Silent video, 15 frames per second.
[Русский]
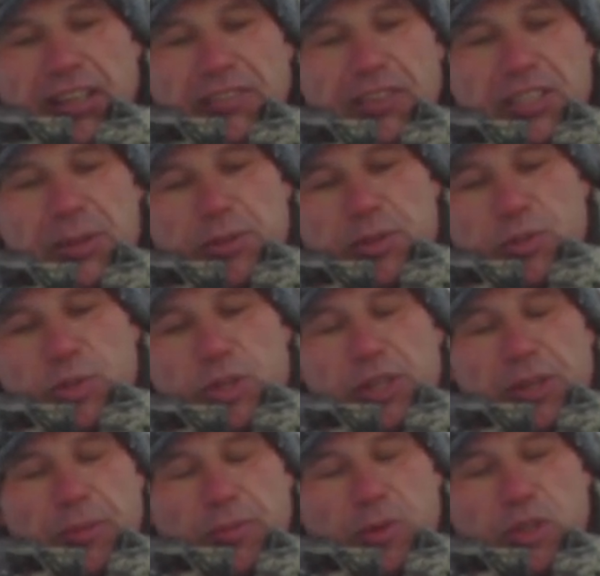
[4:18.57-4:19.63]
В этом
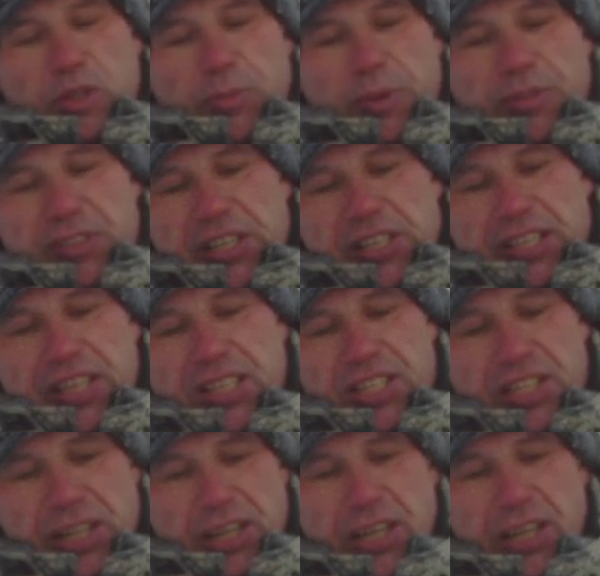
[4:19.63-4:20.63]
случае можно привязать также